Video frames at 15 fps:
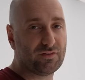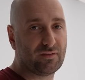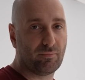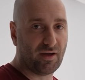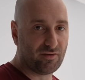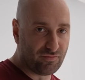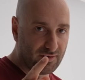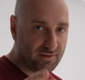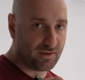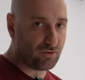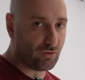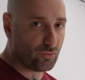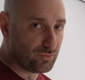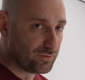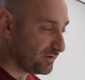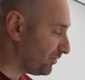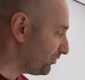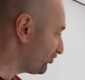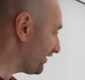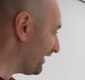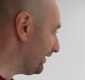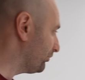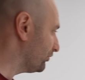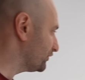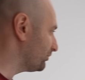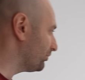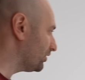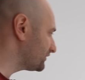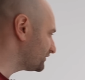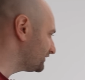mit dabei, verlinke ich euch unten in der
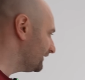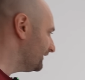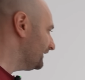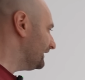Beschreibungsbox.